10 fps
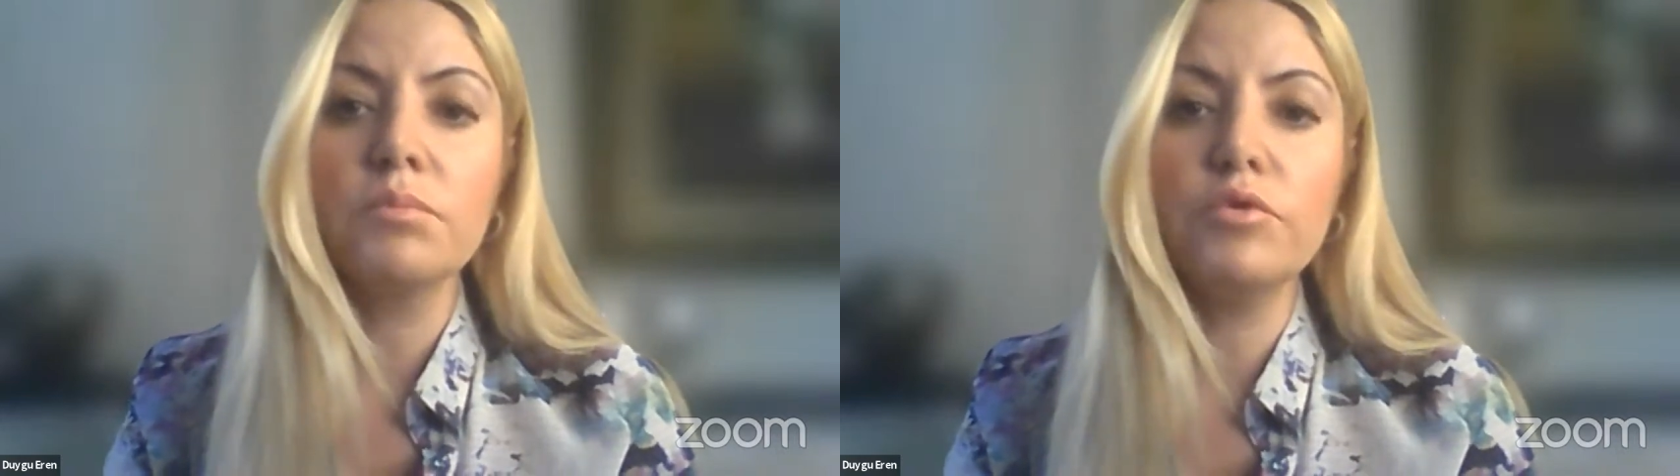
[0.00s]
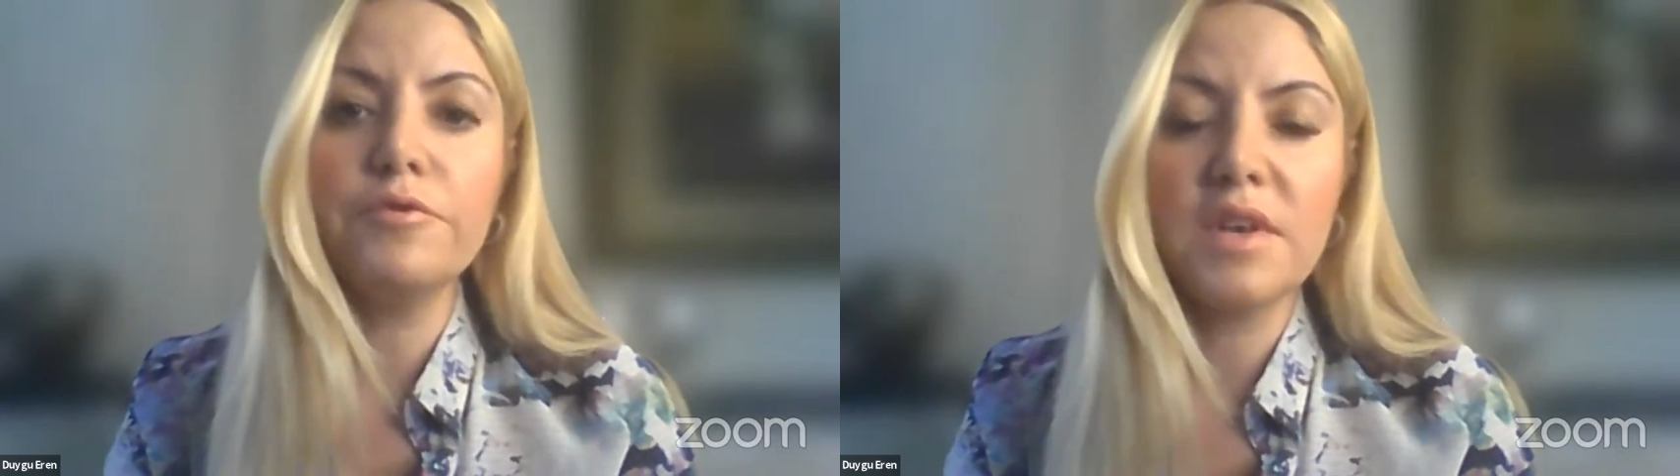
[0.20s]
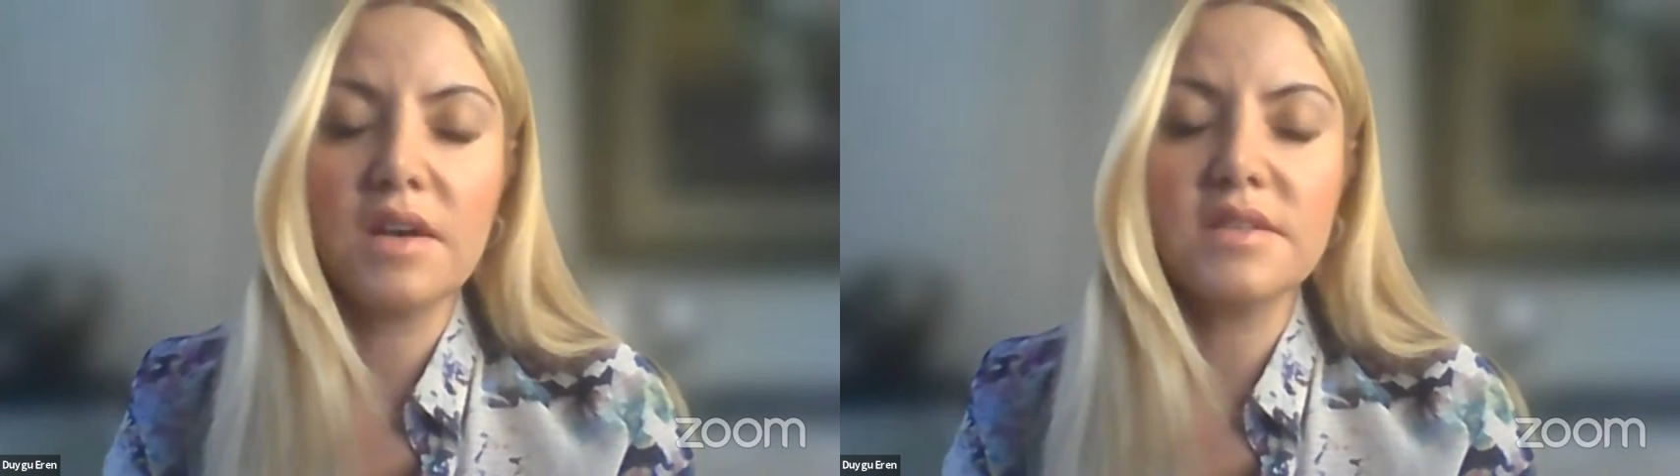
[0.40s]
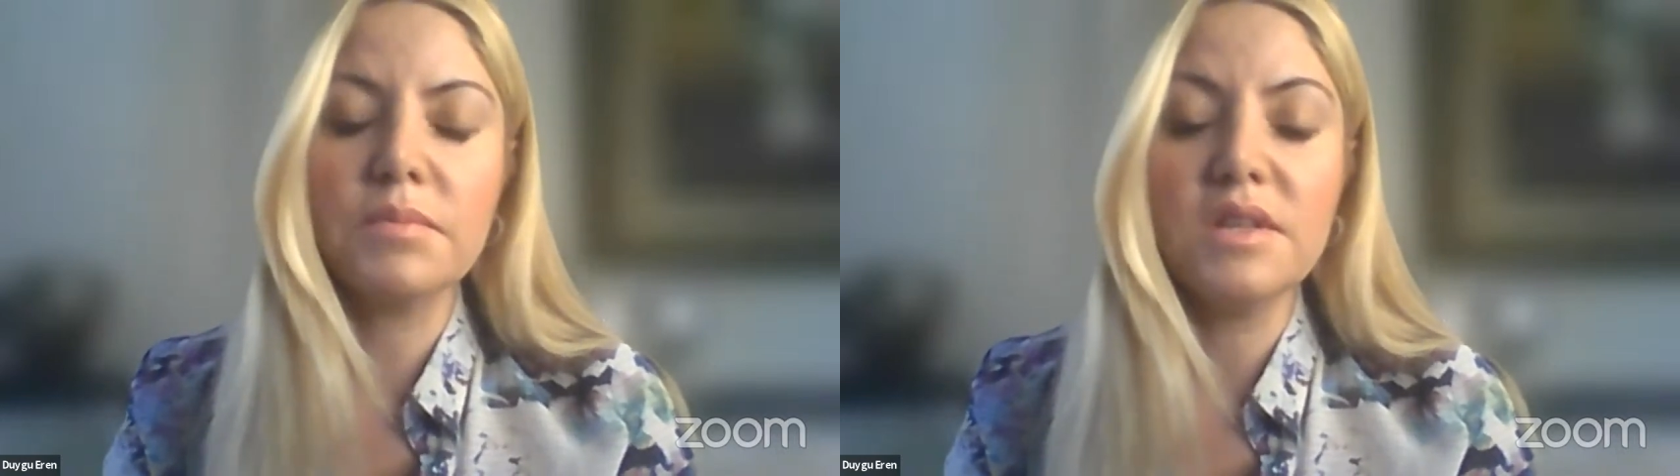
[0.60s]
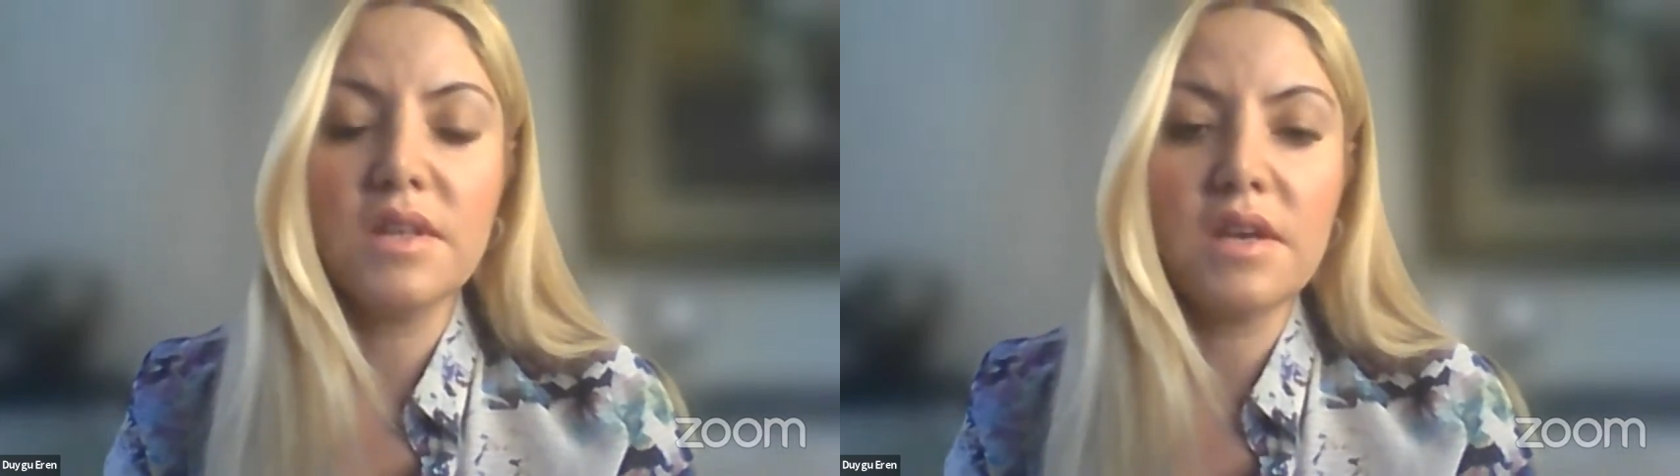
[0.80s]
bu
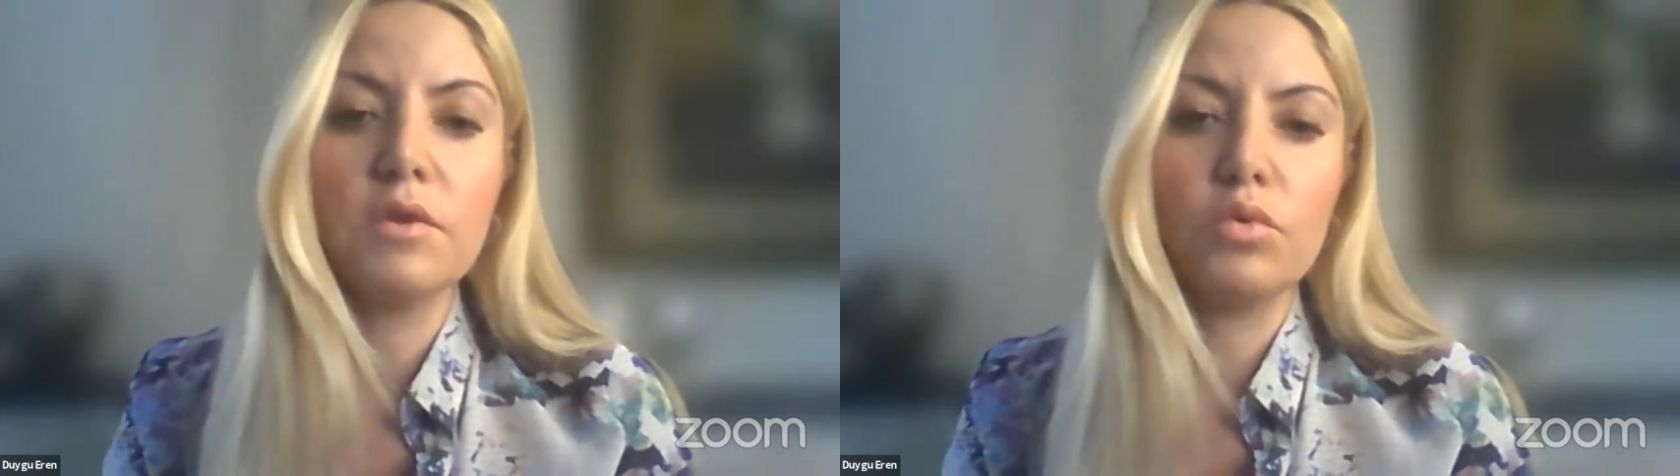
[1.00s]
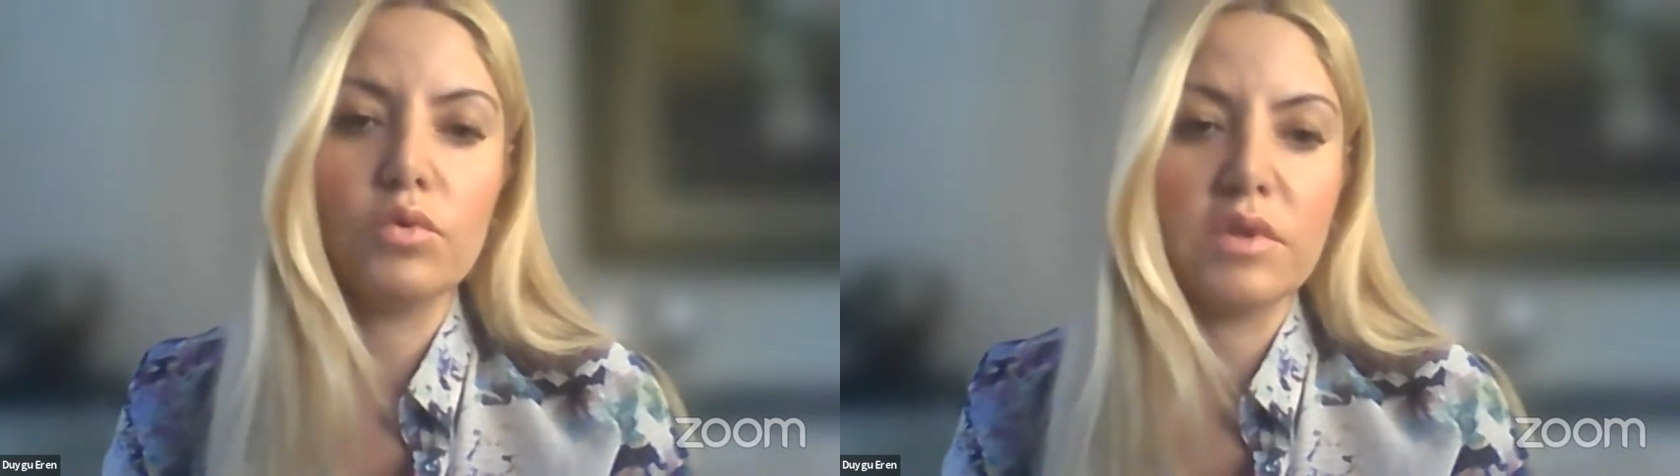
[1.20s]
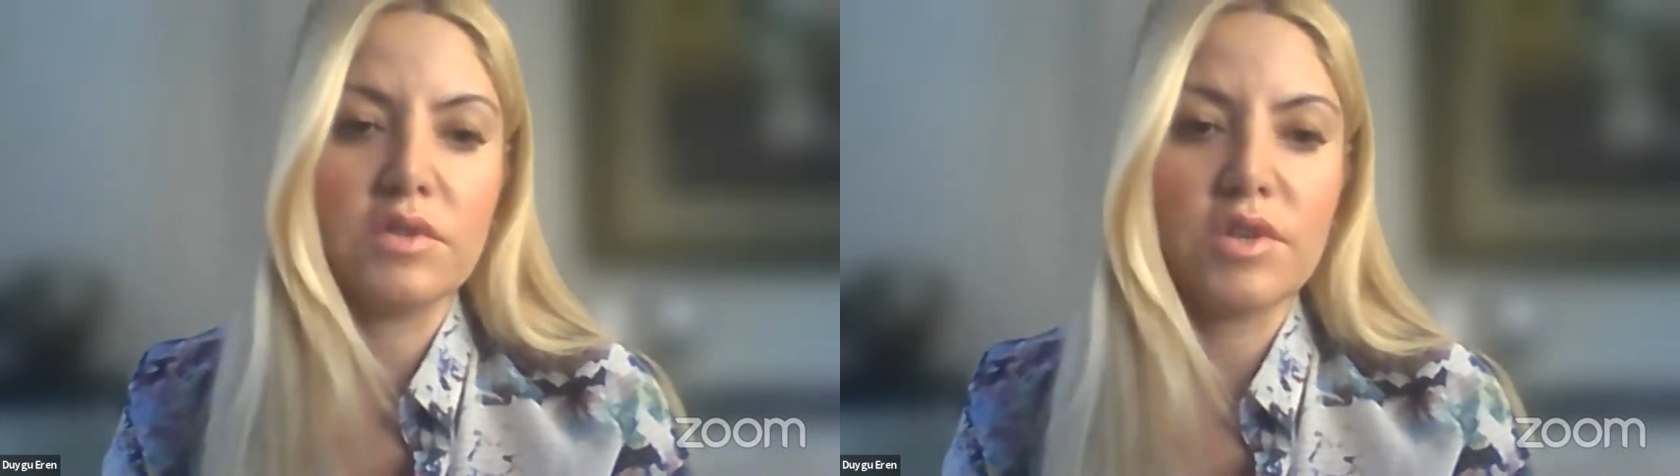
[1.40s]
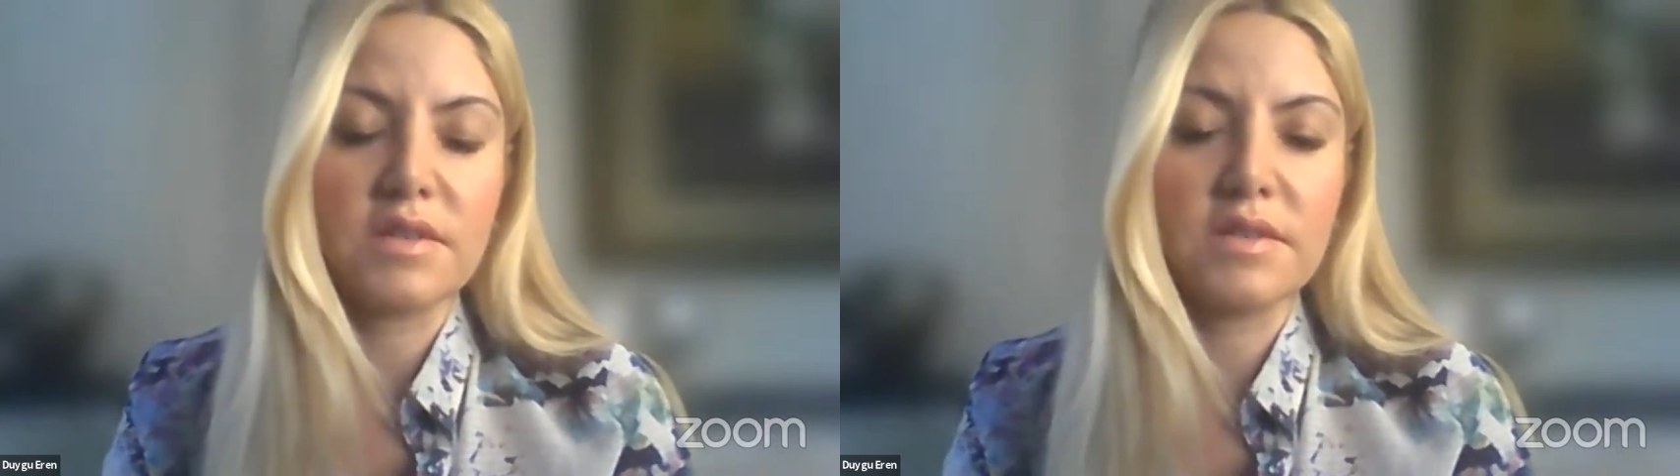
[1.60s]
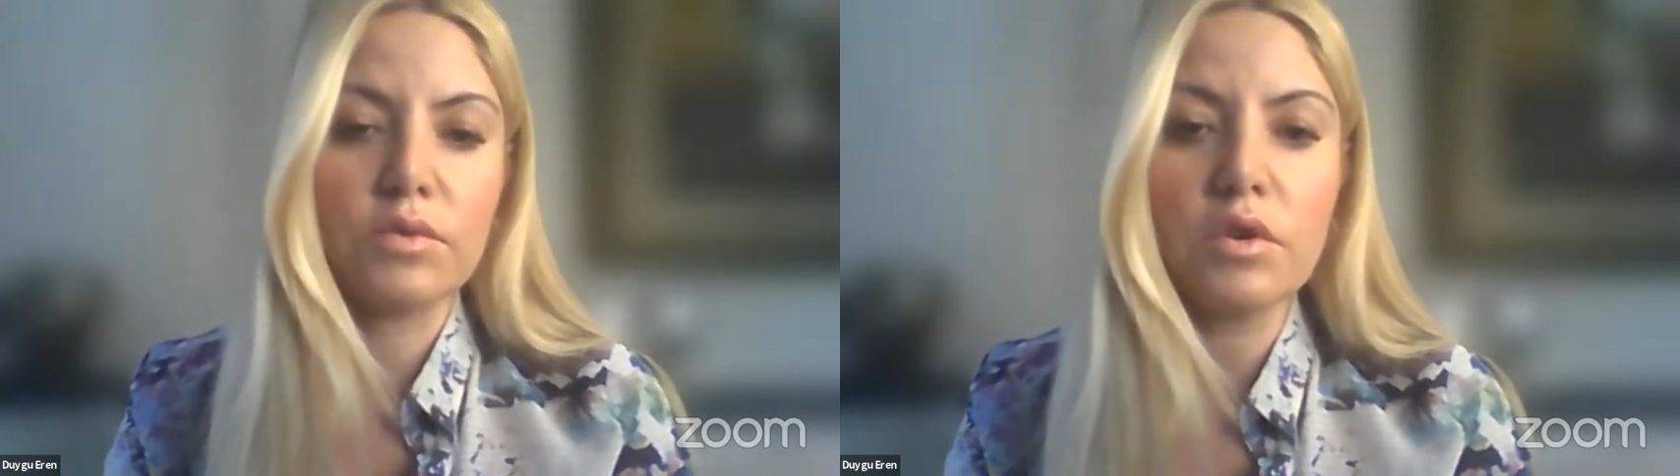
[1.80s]
finansmanı nereye kullanacaksın?